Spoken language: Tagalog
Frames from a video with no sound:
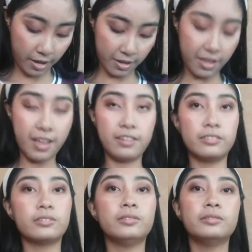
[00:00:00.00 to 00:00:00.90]
Ay,
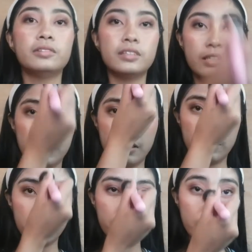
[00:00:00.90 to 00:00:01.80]
palad.
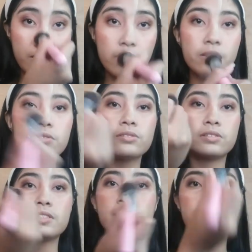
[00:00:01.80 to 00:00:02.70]
And all
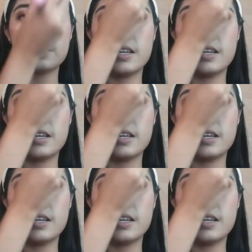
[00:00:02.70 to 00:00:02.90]
those things